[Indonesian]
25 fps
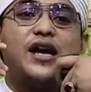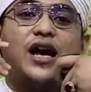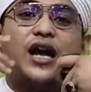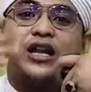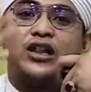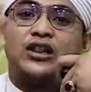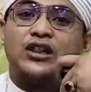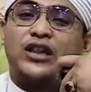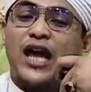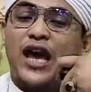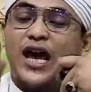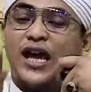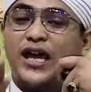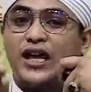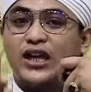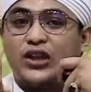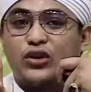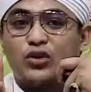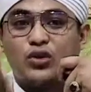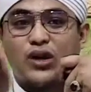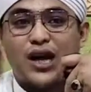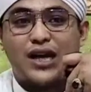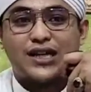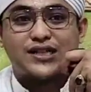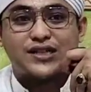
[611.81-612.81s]
Entah
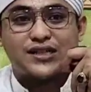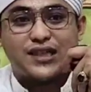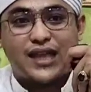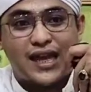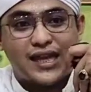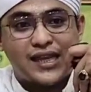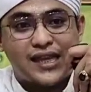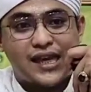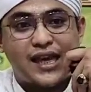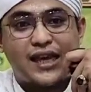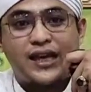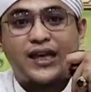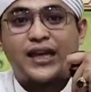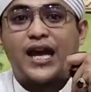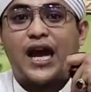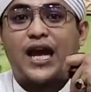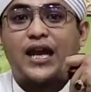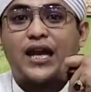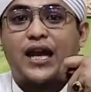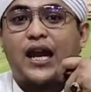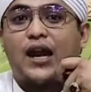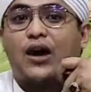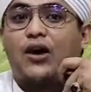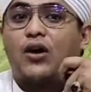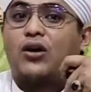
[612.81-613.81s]
itu kastanya
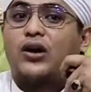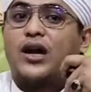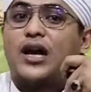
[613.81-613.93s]
dia adalah